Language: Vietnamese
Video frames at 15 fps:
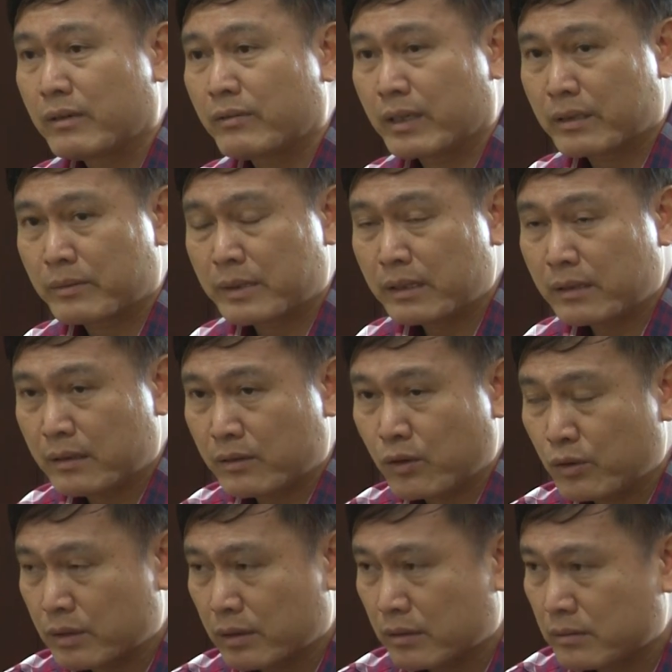và lập tức thì
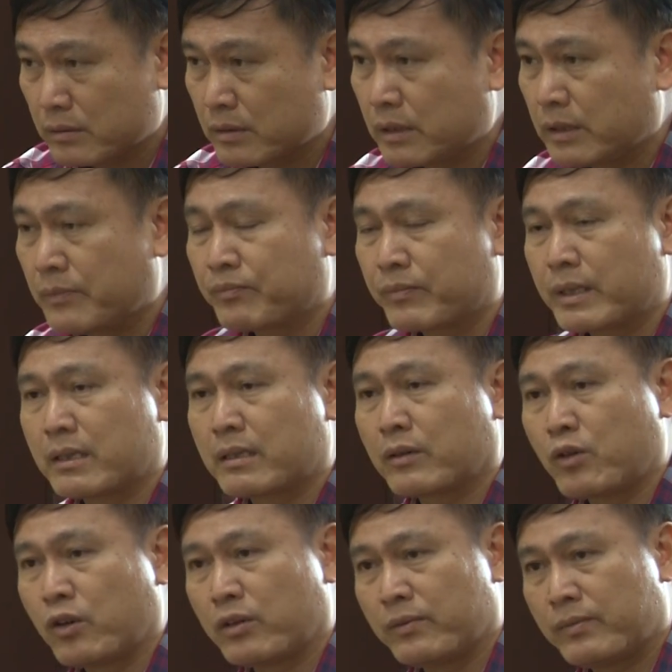tôi sẽ ừ, trao
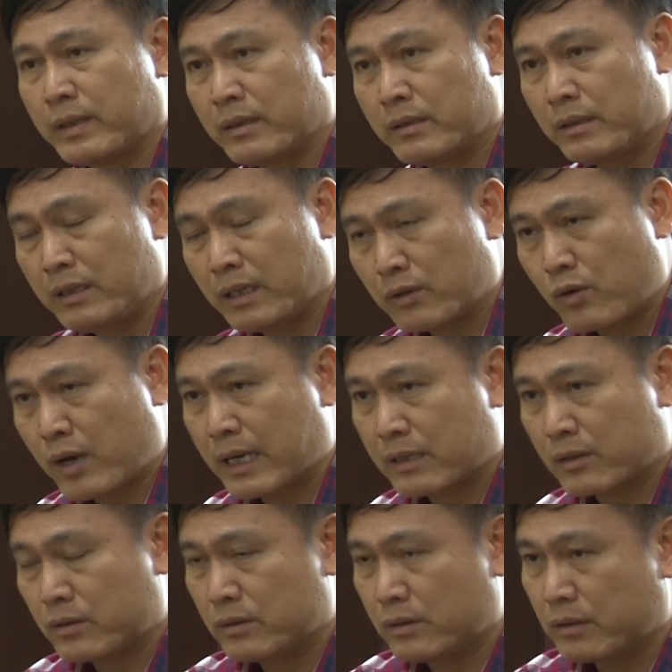đổi với liên
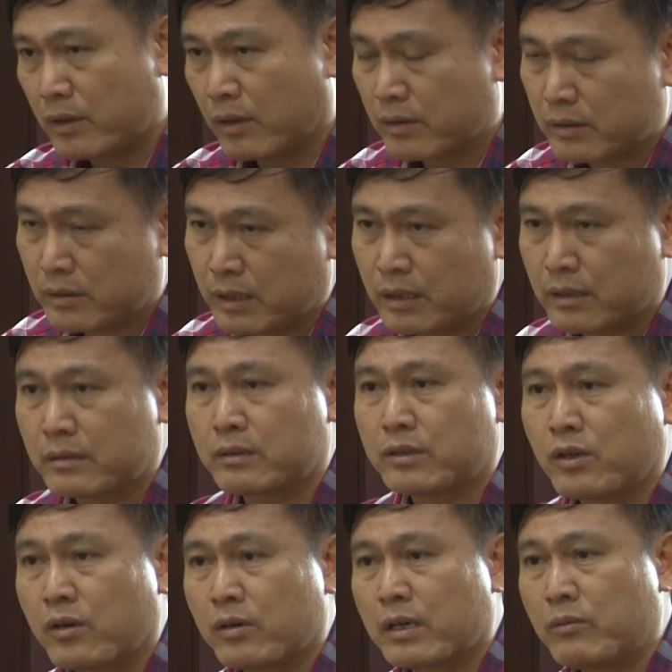đoàn tôi gọi điện
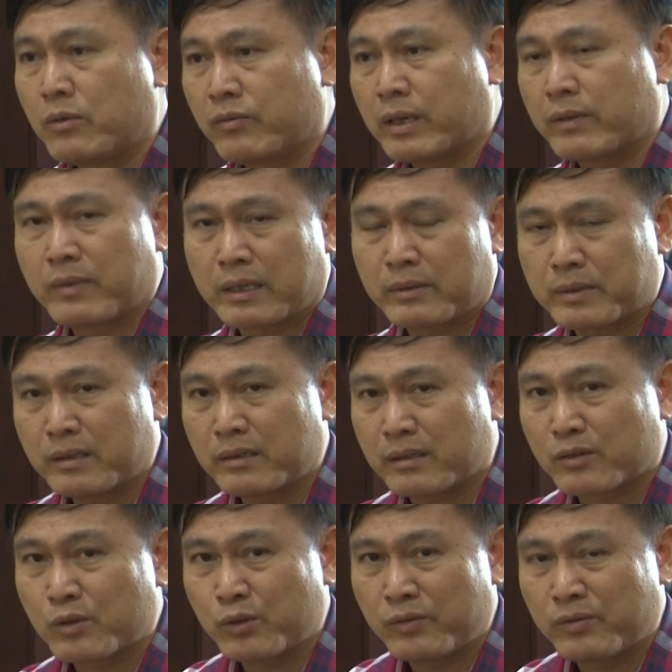cho các bộ phận và lập tức là
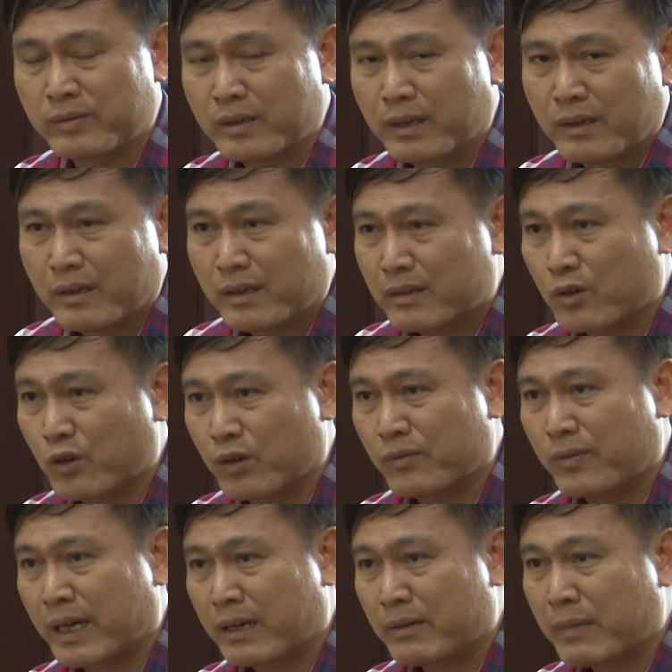tôi đổi
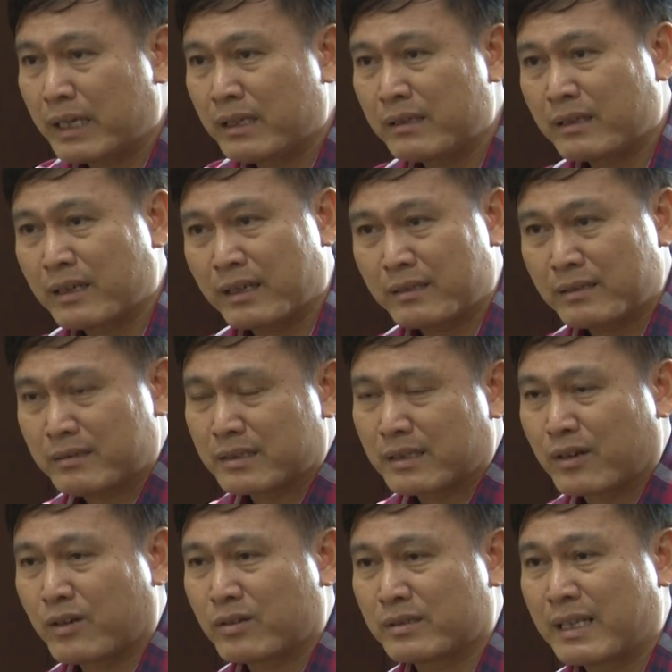vé bay ngay từ
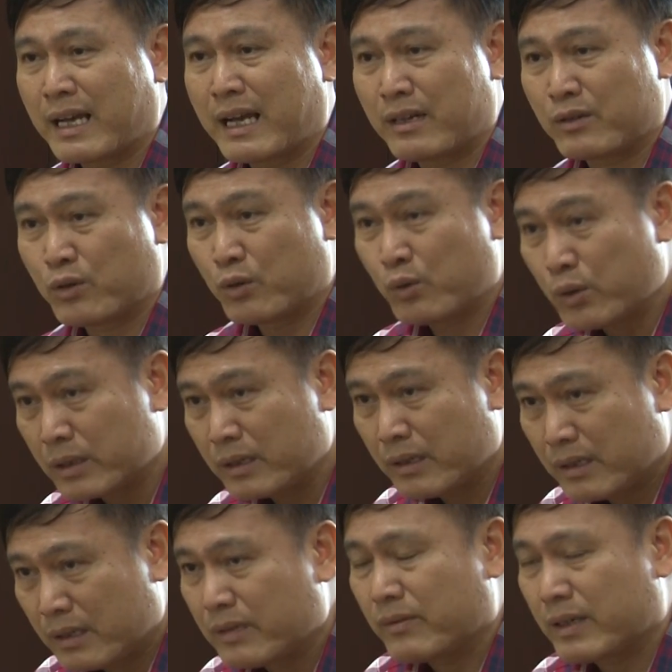Sài Gòn ra Hà Nội luôn à.